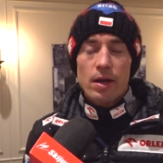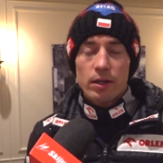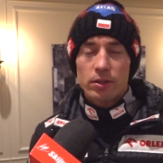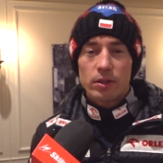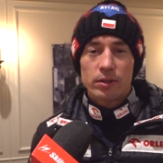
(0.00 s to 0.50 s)

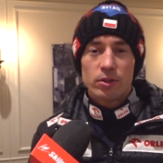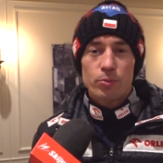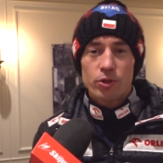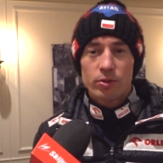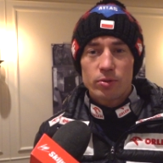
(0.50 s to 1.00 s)
e, do
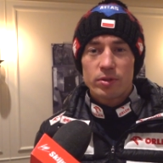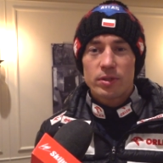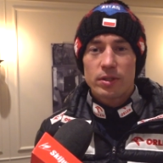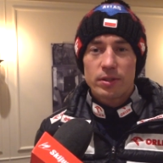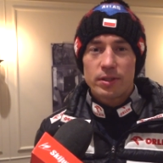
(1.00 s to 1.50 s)
przodu e,
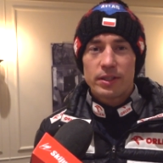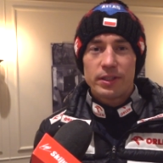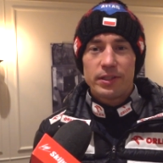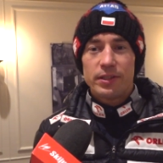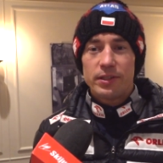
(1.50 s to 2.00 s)

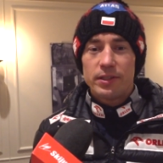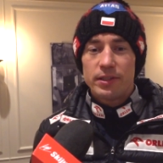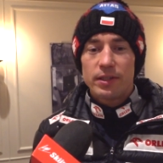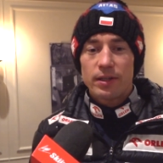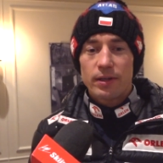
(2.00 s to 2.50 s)
i,